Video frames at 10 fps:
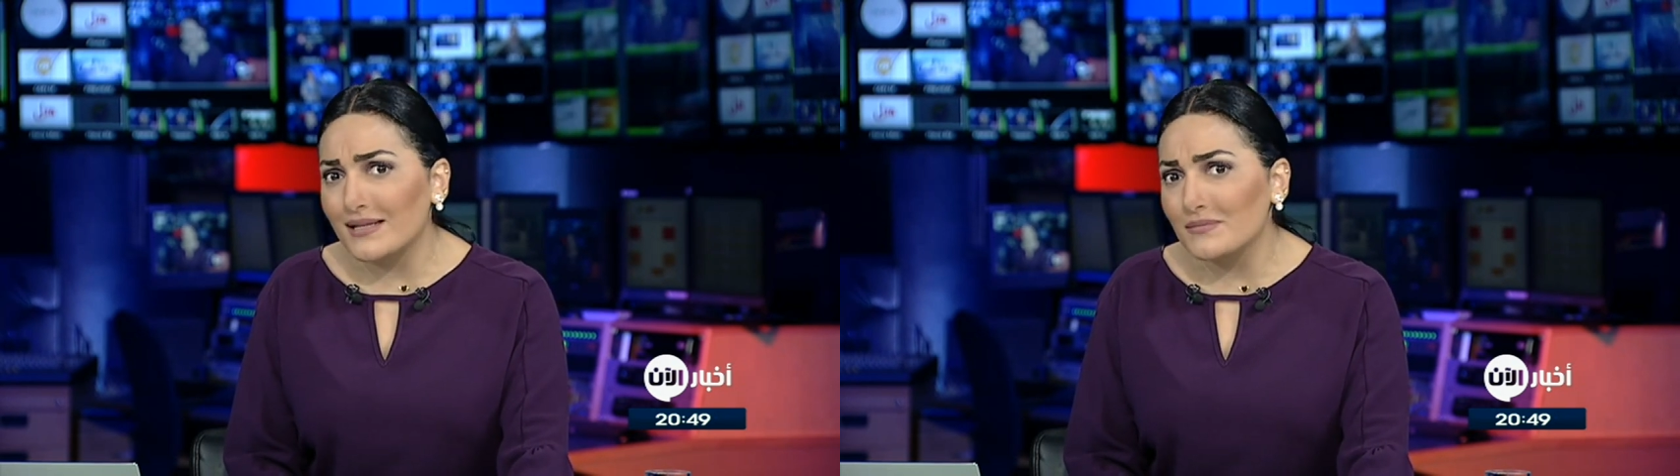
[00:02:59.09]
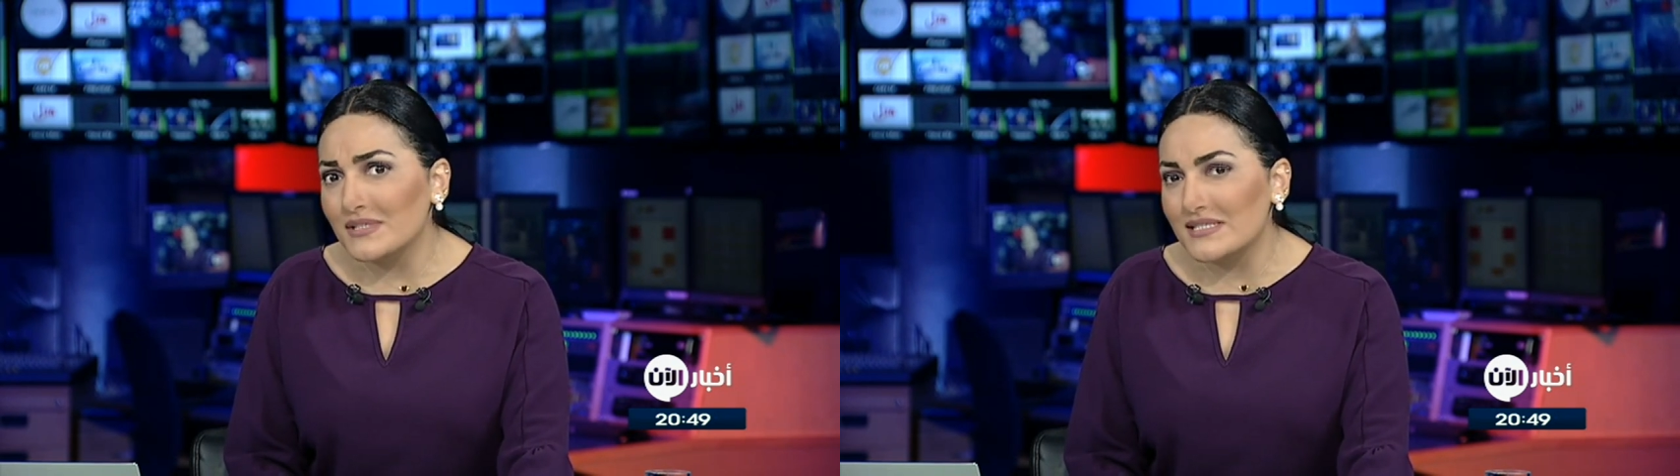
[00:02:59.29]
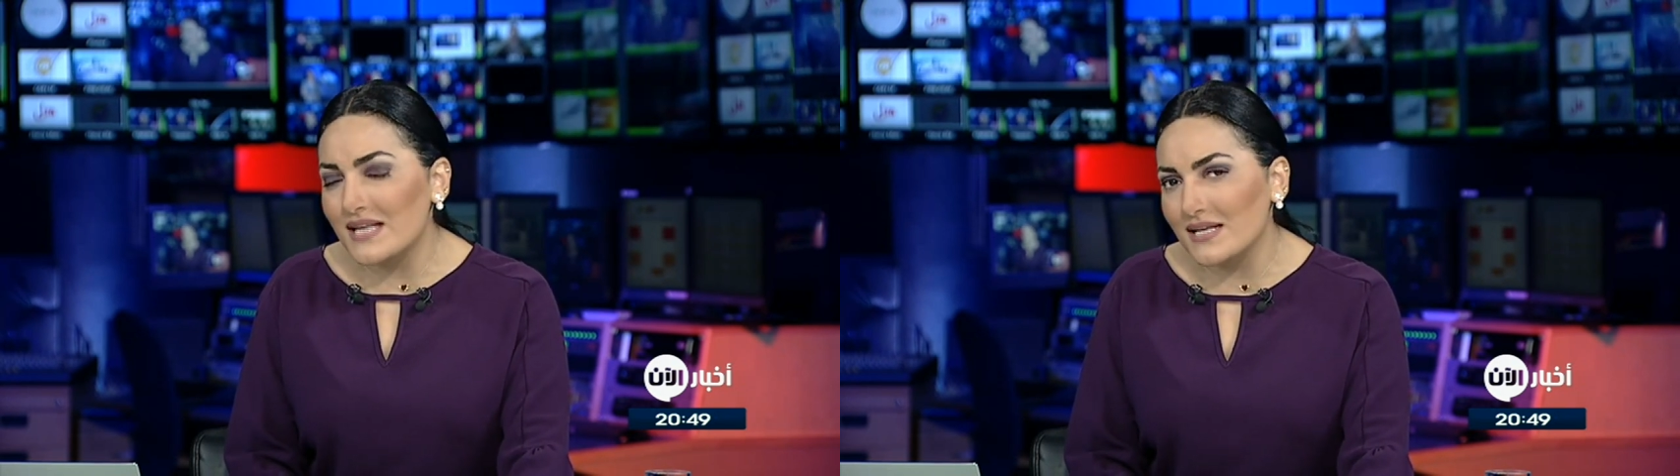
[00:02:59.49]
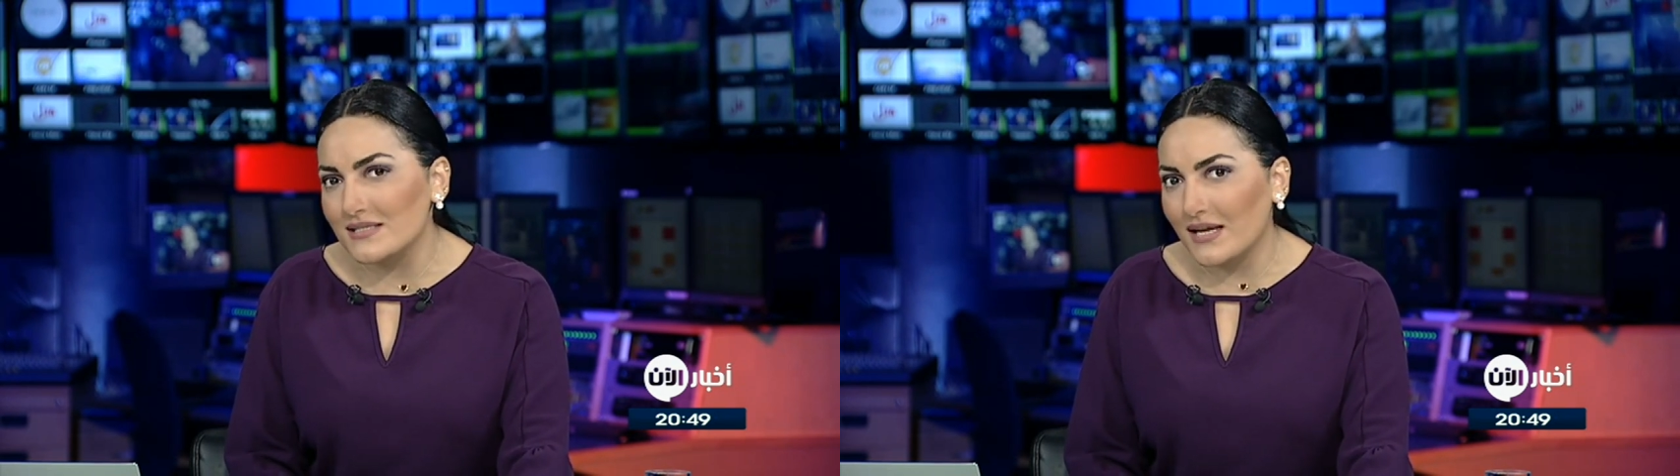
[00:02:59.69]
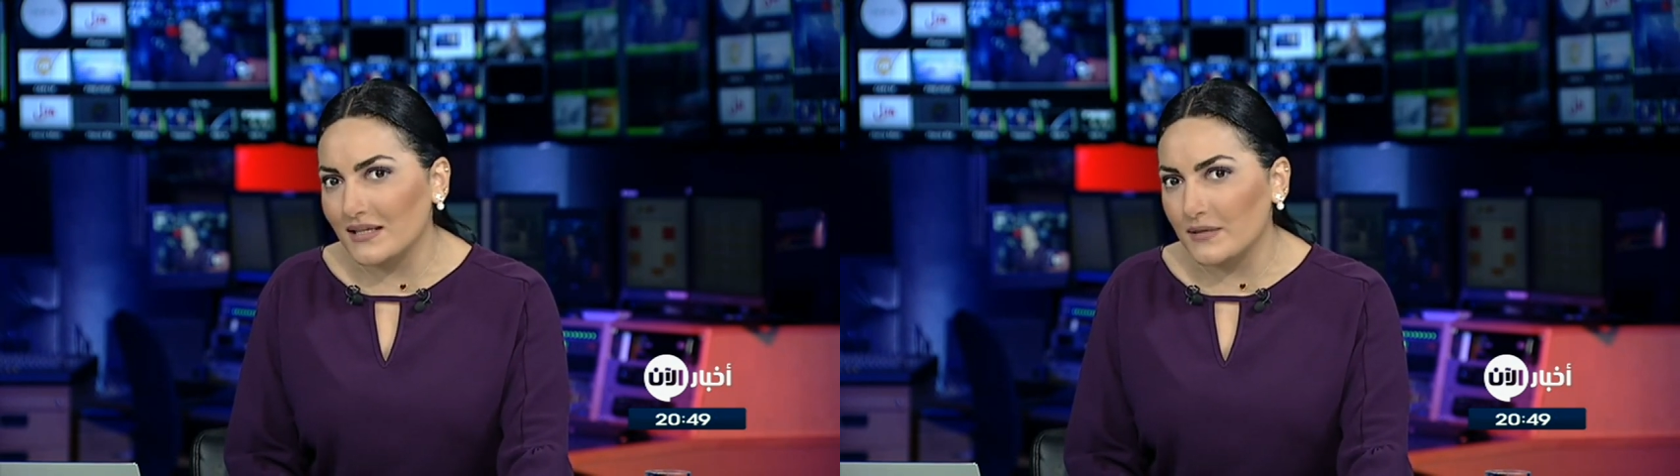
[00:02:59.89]

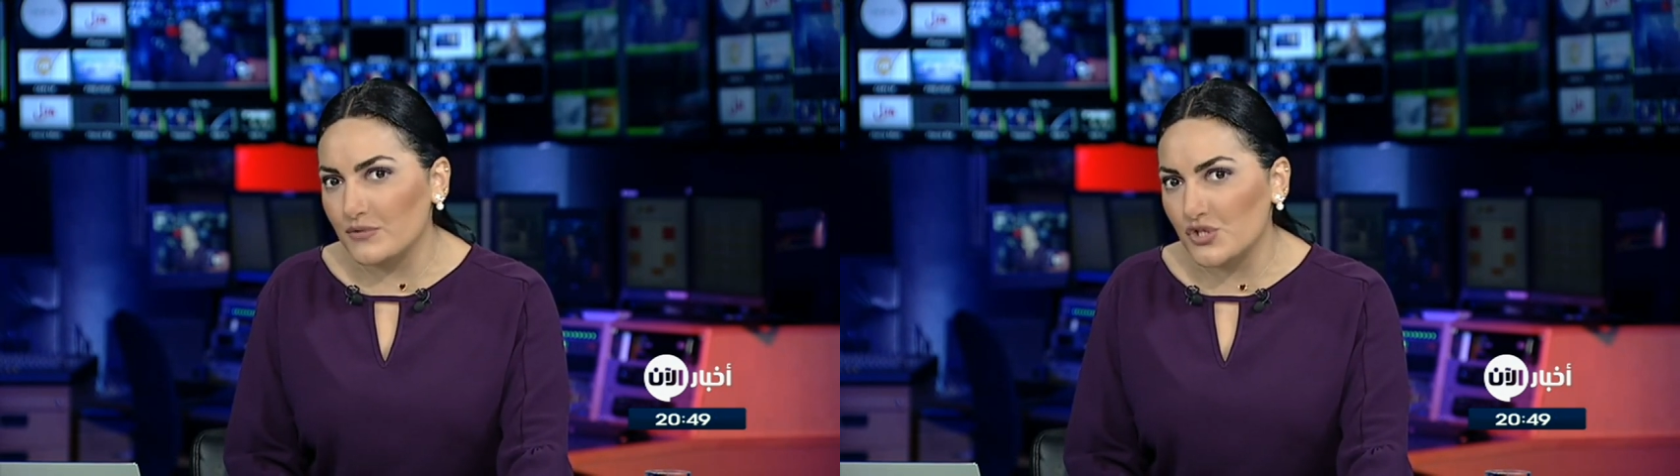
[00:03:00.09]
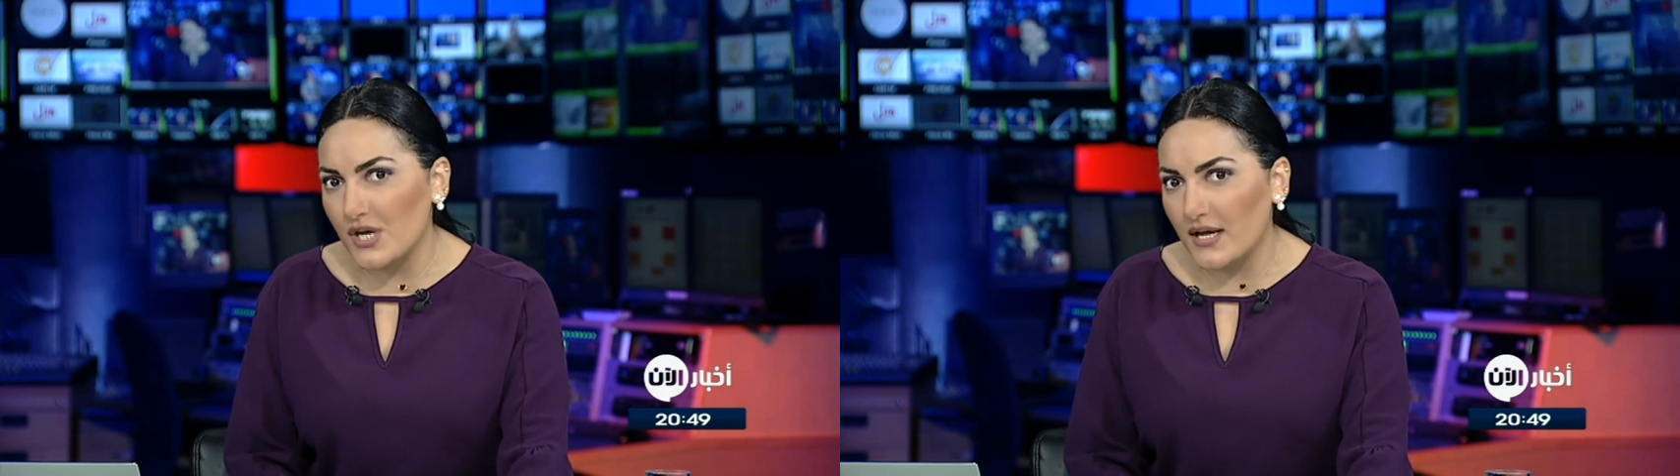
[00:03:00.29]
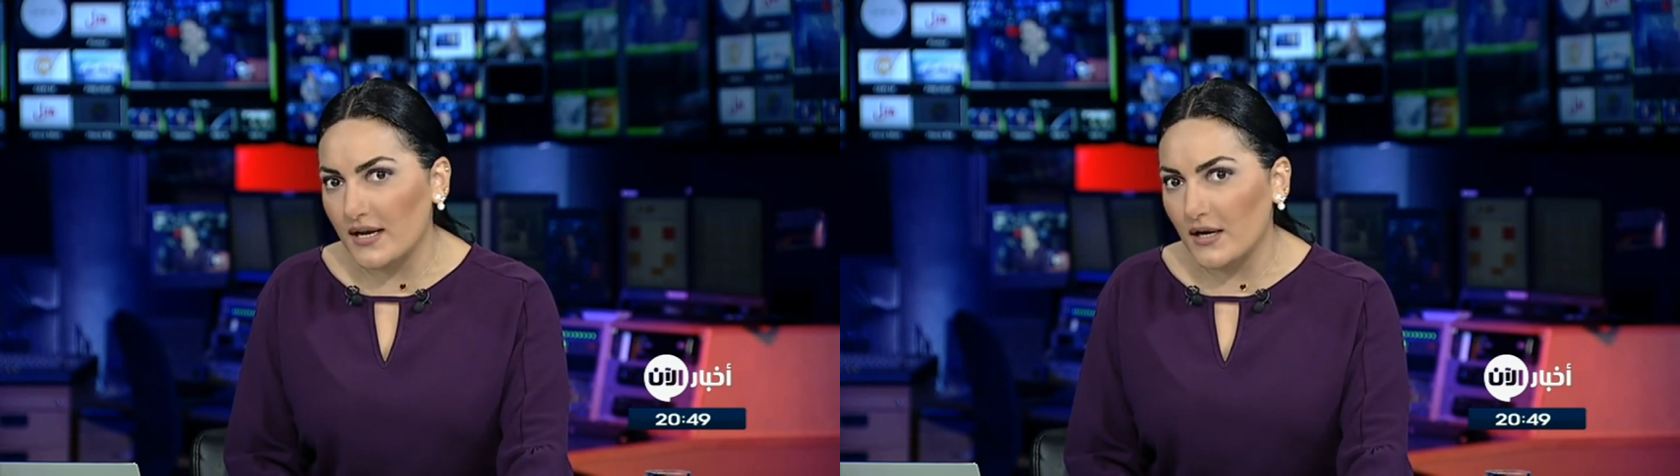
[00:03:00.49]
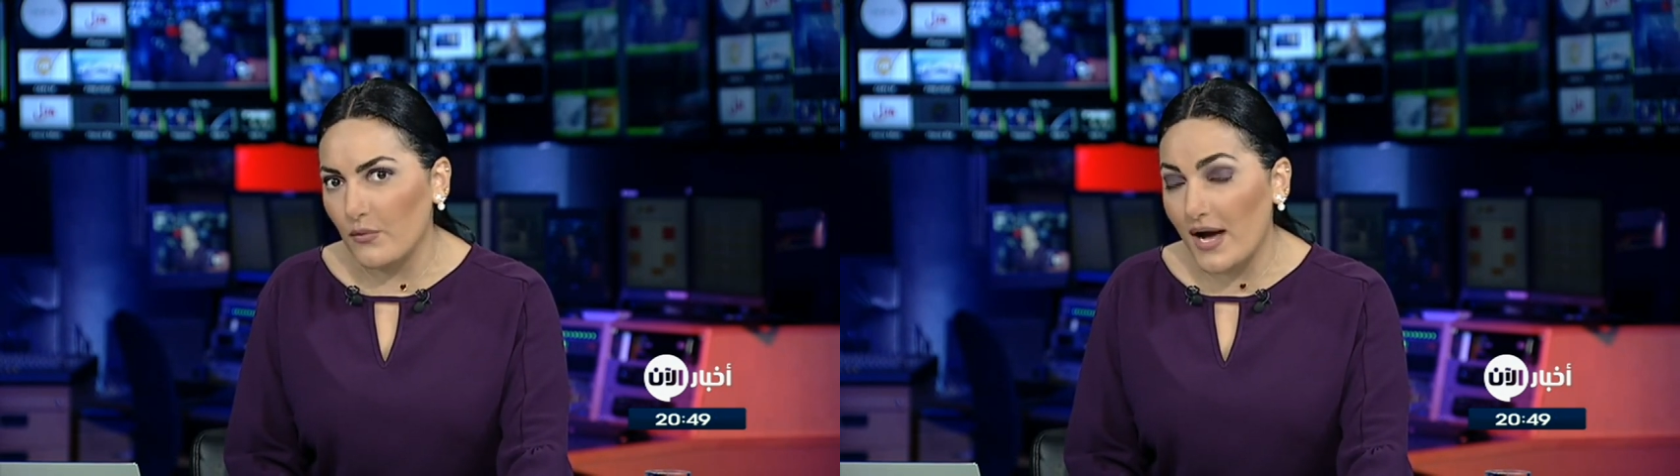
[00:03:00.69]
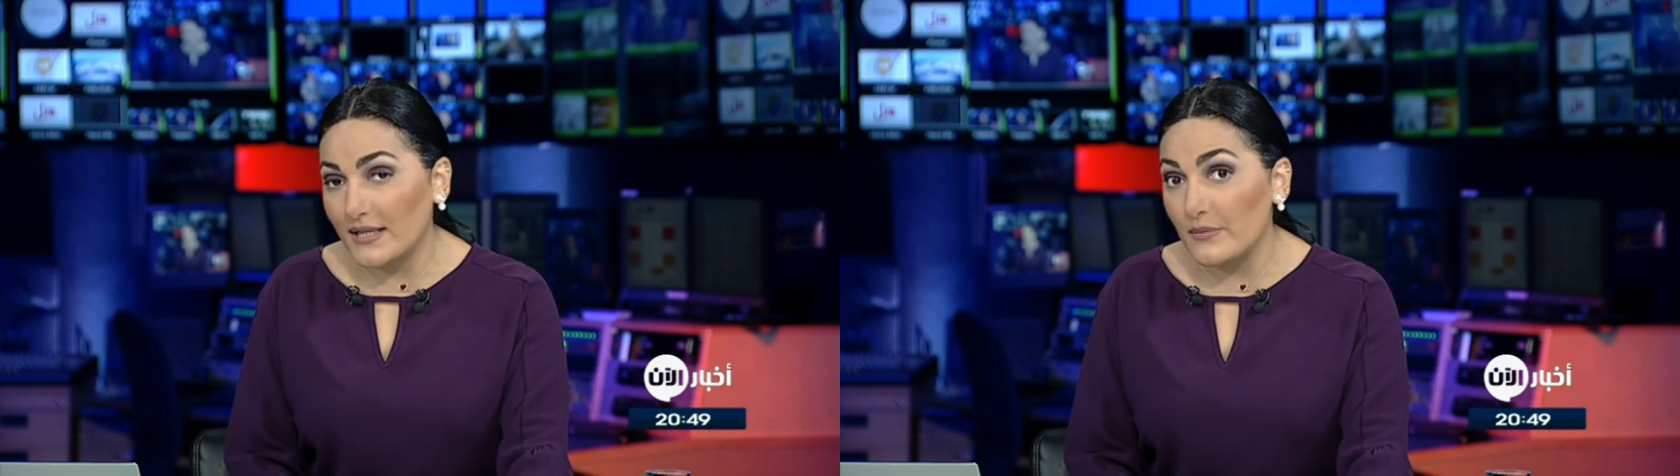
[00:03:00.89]
لامتصاص غضب الشارع نعم، وعدم نعم،